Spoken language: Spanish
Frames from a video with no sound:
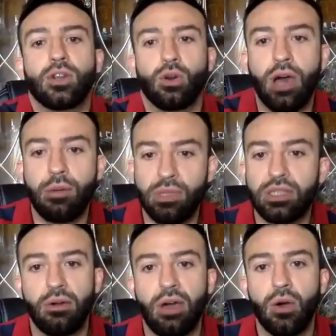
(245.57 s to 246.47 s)
robar mi
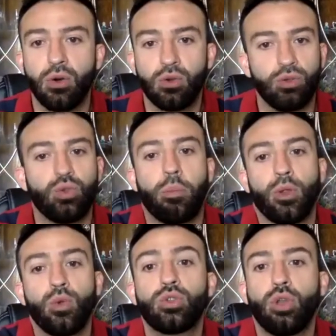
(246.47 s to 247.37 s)
trabajo con tu
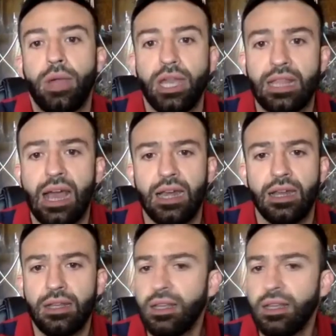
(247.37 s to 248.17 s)
producto vegetal.